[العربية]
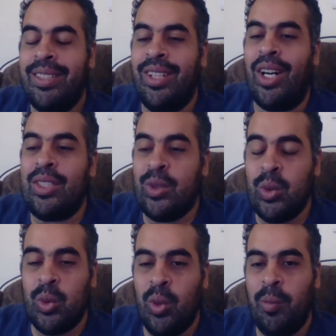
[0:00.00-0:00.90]

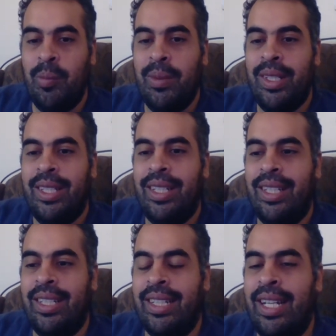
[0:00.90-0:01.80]
تخصصهم
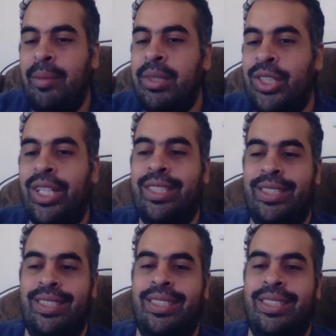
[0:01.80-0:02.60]
الكلام الشاذ